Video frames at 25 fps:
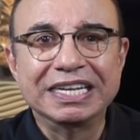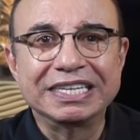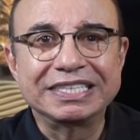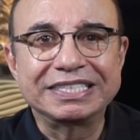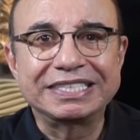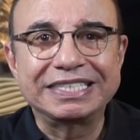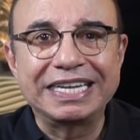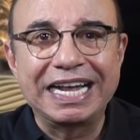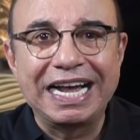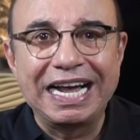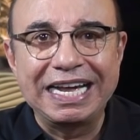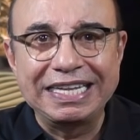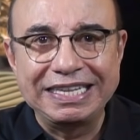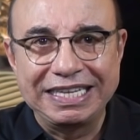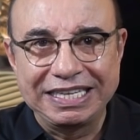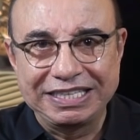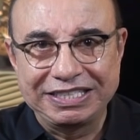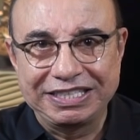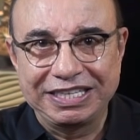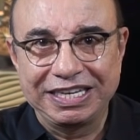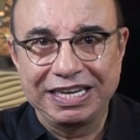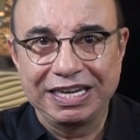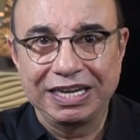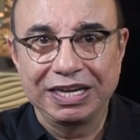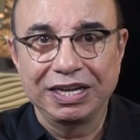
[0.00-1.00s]

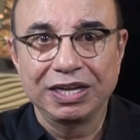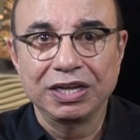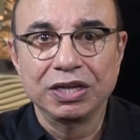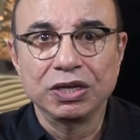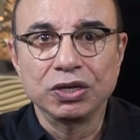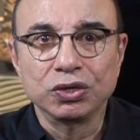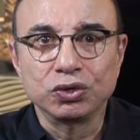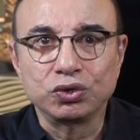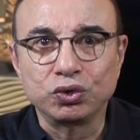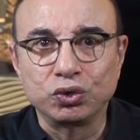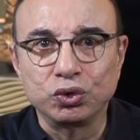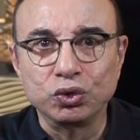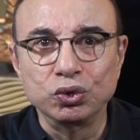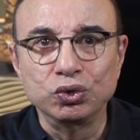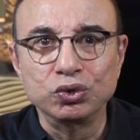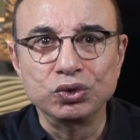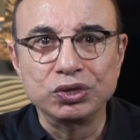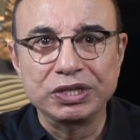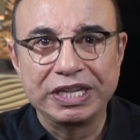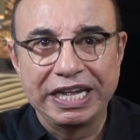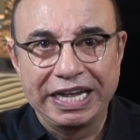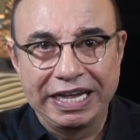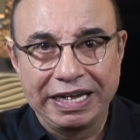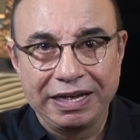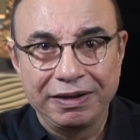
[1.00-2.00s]
Sadece
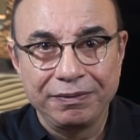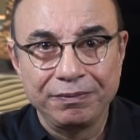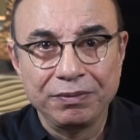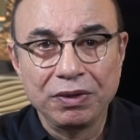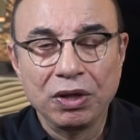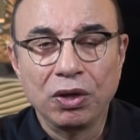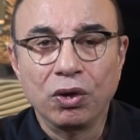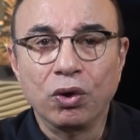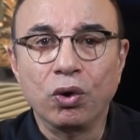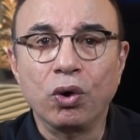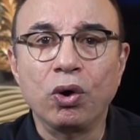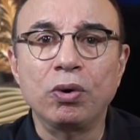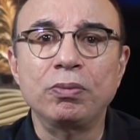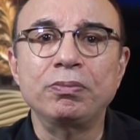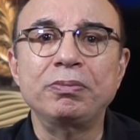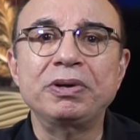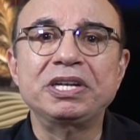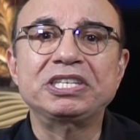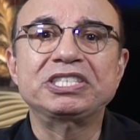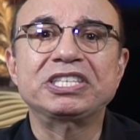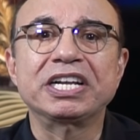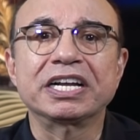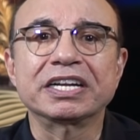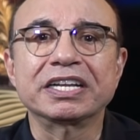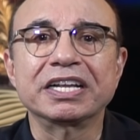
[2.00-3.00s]
günde
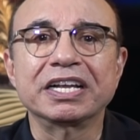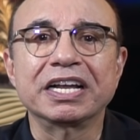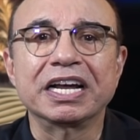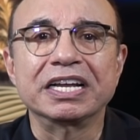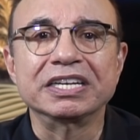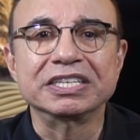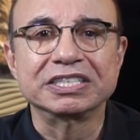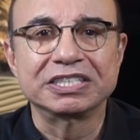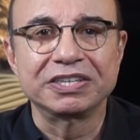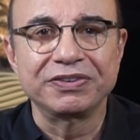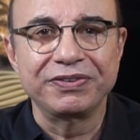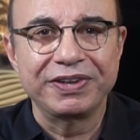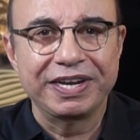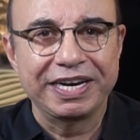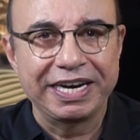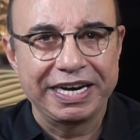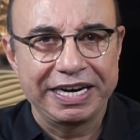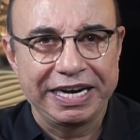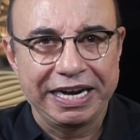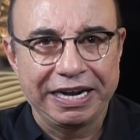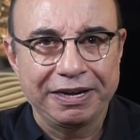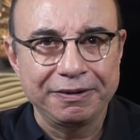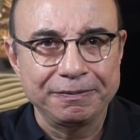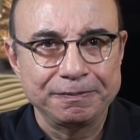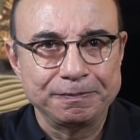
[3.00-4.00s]
15 dakikanızı
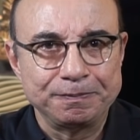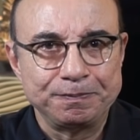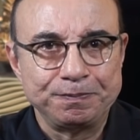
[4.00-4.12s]
vererek